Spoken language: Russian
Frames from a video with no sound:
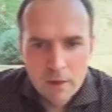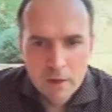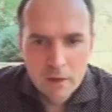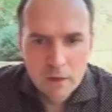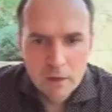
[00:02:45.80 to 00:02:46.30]

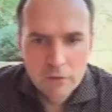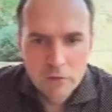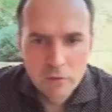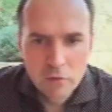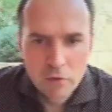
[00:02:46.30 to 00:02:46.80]
Э,
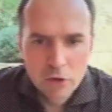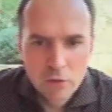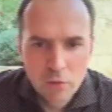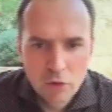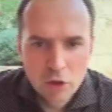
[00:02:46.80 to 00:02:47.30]
все больше и
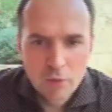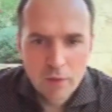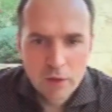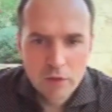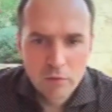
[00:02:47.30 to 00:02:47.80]
больше,
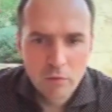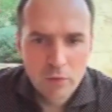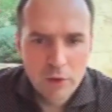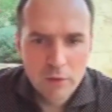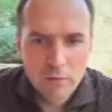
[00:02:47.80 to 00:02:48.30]
поэтому
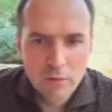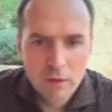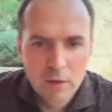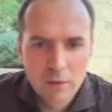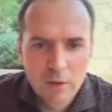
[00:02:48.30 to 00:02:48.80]
мы,
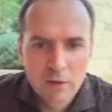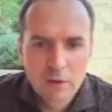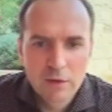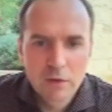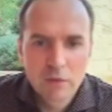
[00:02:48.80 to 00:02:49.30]
э,
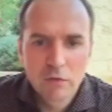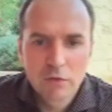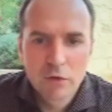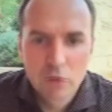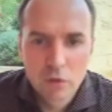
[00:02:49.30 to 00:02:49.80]
проанализировав
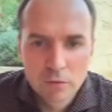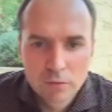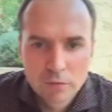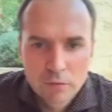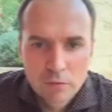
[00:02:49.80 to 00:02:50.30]
все,
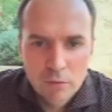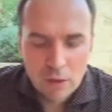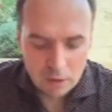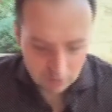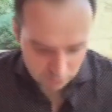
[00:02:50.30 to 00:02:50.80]
э,